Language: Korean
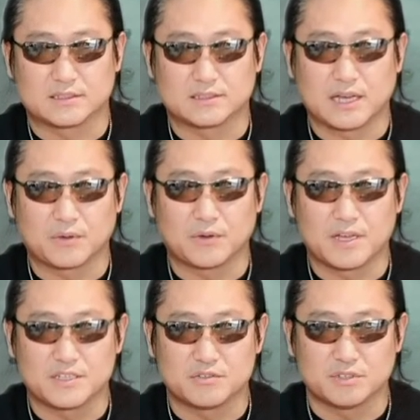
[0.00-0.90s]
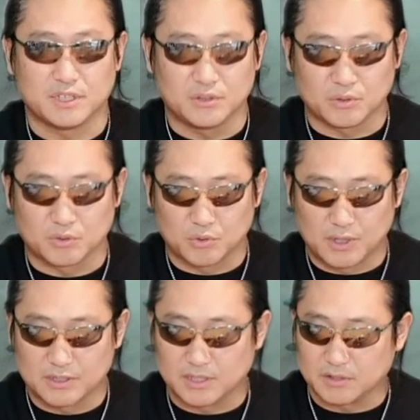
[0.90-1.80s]
착용하실 수 있도록
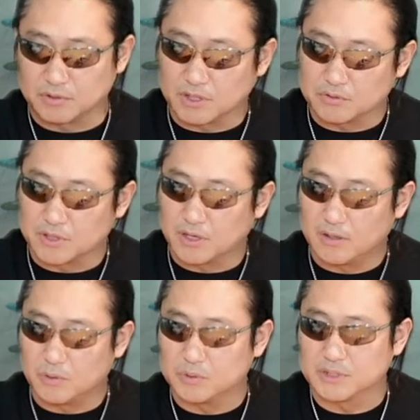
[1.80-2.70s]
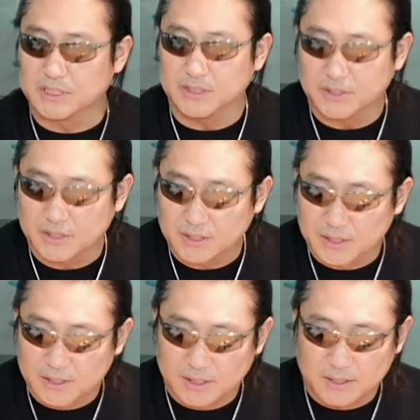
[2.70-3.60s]
도와드리고 있고요. 오늘은
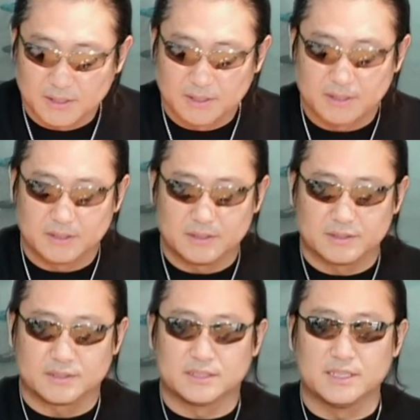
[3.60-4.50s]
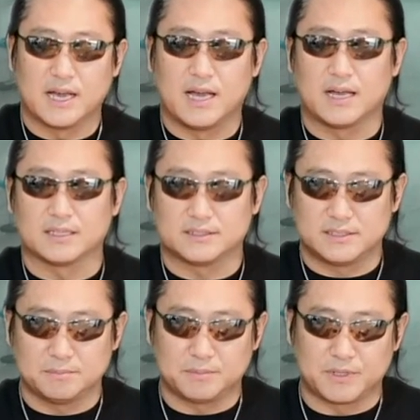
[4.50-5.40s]
그냥
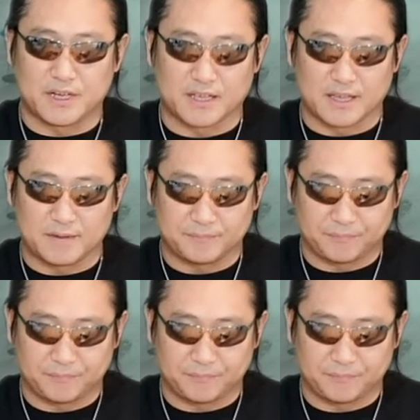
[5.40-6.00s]
심플하게